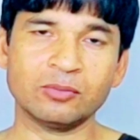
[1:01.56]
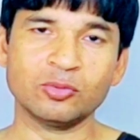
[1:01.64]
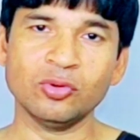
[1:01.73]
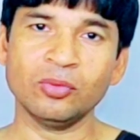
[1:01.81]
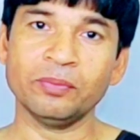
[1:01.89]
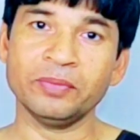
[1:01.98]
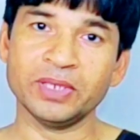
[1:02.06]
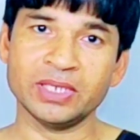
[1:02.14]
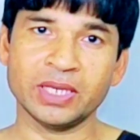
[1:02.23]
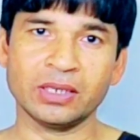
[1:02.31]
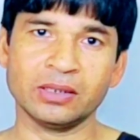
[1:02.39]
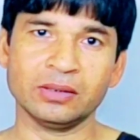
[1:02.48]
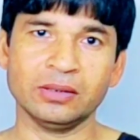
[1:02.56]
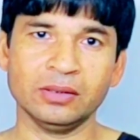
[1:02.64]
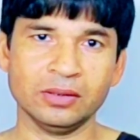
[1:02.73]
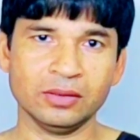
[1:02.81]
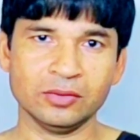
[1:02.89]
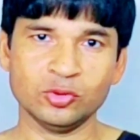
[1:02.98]
आपको मिल जाएगा
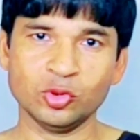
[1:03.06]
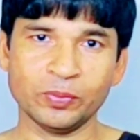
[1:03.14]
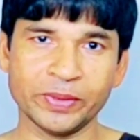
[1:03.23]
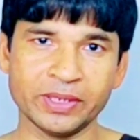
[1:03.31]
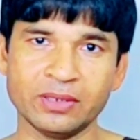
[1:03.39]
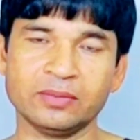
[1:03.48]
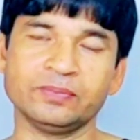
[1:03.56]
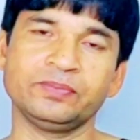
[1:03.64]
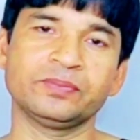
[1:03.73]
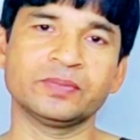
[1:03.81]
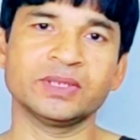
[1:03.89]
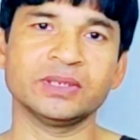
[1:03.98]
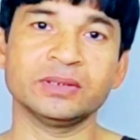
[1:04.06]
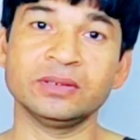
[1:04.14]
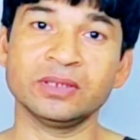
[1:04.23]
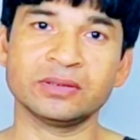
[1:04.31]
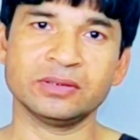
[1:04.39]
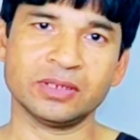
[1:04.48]
दो पैनल
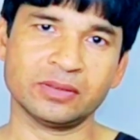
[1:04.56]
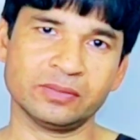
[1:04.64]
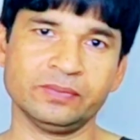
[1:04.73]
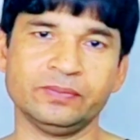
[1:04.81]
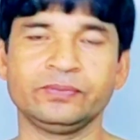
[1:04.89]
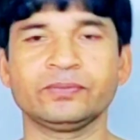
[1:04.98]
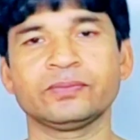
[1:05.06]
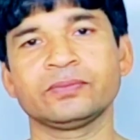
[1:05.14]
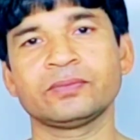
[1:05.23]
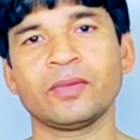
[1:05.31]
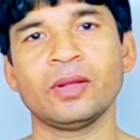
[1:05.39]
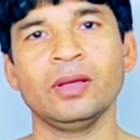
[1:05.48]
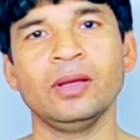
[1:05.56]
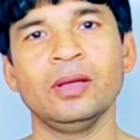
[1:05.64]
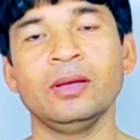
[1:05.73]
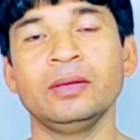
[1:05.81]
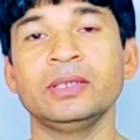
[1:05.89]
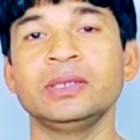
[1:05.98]
दस हज़ार
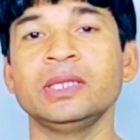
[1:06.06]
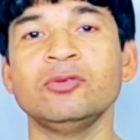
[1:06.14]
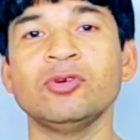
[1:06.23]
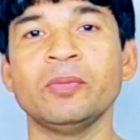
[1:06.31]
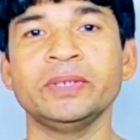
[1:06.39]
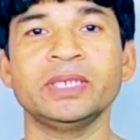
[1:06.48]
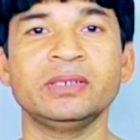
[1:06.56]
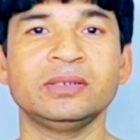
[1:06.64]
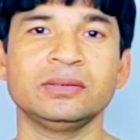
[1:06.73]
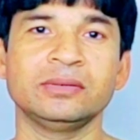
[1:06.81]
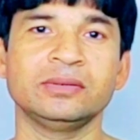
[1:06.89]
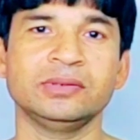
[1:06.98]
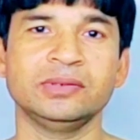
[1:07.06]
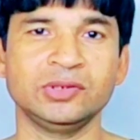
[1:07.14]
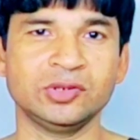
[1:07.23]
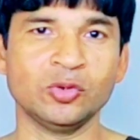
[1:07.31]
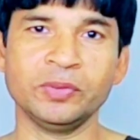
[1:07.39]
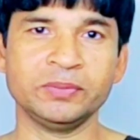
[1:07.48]
कितना हुआ बजट
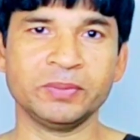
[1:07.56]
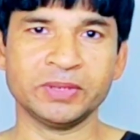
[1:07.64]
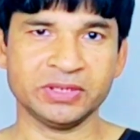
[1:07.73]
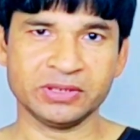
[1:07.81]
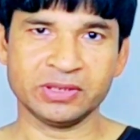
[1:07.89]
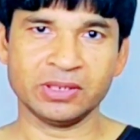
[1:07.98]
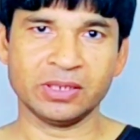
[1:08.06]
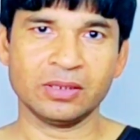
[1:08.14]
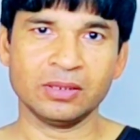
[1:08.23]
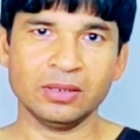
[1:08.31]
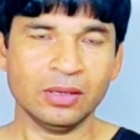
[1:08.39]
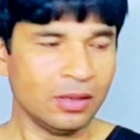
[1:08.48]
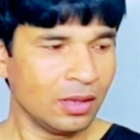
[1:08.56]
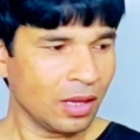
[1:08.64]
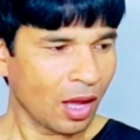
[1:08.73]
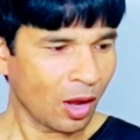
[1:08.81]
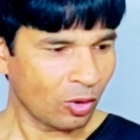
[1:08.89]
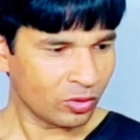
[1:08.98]
चौबीस पच्चीस हज़ार
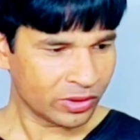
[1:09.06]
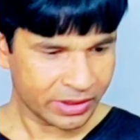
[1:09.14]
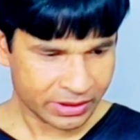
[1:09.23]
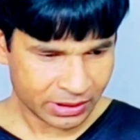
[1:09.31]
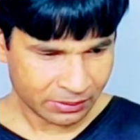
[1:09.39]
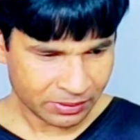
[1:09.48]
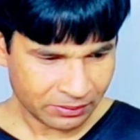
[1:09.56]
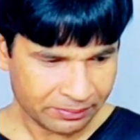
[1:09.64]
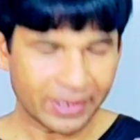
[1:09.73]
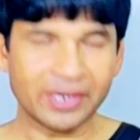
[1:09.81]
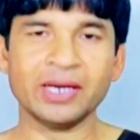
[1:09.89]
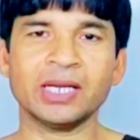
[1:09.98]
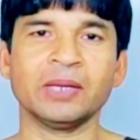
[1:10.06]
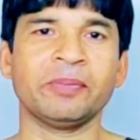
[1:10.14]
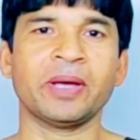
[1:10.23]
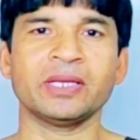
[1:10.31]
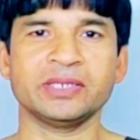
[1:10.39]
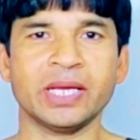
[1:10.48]
और किसी भी बिल्डर के
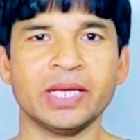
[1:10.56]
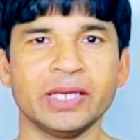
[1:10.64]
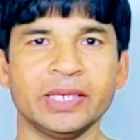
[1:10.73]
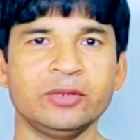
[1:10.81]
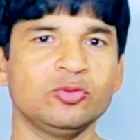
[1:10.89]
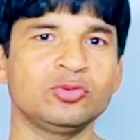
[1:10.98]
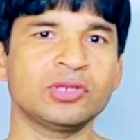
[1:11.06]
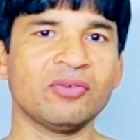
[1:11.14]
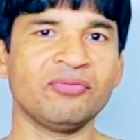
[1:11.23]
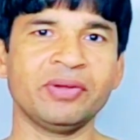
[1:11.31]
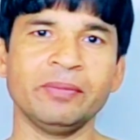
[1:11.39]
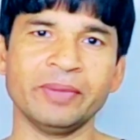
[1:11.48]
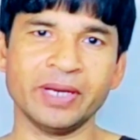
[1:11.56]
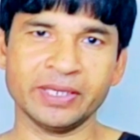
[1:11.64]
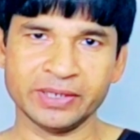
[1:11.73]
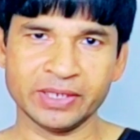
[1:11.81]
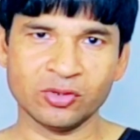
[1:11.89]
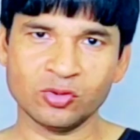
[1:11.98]
पास जाएंगे तो उसका फ्रेम बना
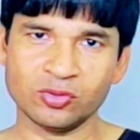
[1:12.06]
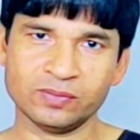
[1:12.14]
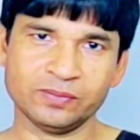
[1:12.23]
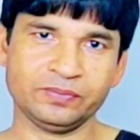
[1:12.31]
देगा वो